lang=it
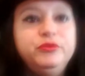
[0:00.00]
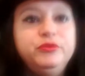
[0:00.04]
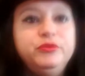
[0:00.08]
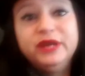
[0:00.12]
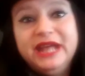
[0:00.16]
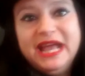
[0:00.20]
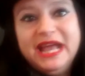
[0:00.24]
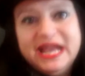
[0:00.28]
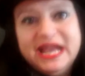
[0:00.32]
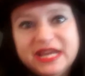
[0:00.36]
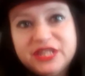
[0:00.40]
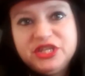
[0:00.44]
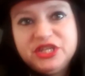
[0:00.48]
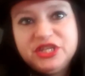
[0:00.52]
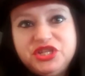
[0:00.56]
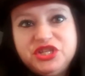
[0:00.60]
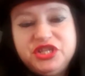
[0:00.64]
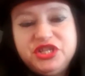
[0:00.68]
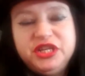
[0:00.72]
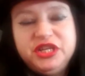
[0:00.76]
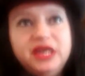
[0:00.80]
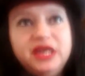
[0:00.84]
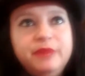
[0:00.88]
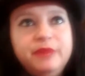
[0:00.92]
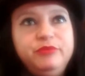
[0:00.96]
più,
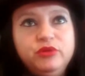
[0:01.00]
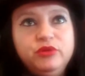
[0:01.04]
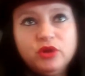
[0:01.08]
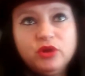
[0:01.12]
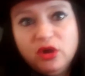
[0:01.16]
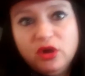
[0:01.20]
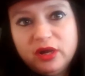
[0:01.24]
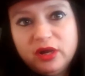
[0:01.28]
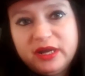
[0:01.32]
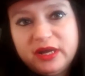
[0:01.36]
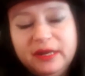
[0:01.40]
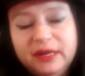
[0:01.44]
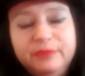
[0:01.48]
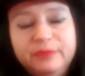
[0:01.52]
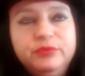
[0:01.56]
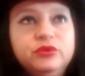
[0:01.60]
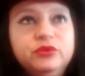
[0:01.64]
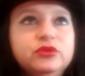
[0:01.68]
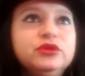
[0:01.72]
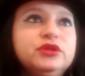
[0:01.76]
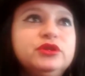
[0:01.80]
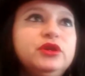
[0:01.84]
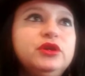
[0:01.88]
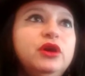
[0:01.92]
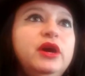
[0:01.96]
energici e più rock
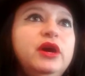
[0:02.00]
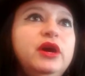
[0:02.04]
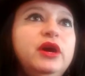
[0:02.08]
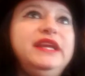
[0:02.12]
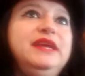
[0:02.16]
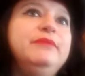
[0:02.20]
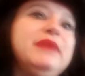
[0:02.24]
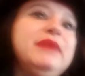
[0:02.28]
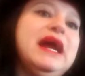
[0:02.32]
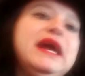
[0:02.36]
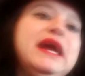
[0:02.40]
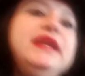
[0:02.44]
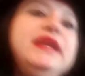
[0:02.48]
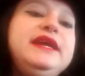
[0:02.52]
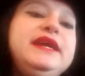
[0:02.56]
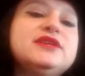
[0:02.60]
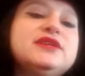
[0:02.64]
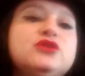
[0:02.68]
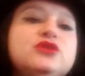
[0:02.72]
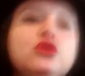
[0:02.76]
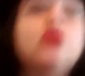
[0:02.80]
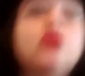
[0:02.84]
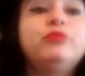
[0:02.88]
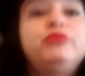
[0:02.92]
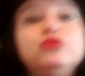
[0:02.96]
appunto e dei brani che
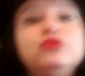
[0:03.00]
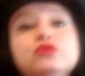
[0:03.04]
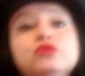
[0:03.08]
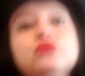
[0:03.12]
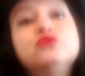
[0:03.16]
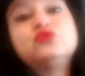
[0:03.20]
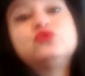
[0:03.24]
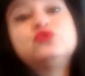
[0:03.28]
sono più